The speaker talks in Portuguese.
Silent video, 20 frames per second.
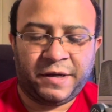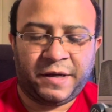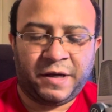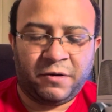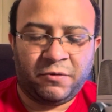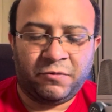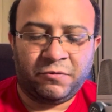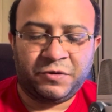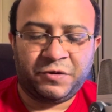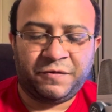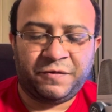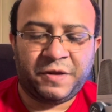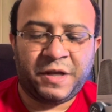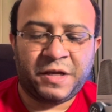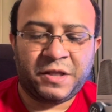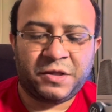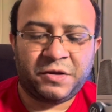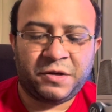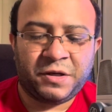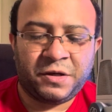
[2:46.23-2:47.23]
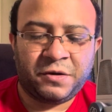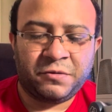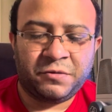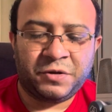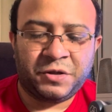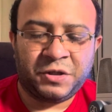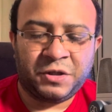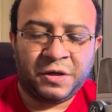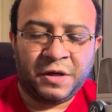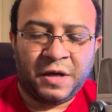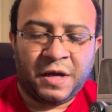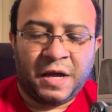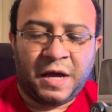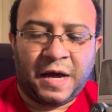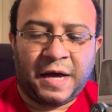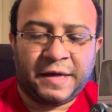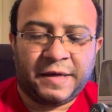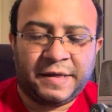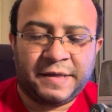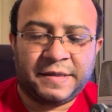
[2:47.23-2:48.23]
Que é o dividend yield
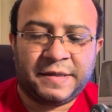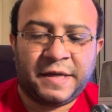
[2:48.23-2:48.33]
aqui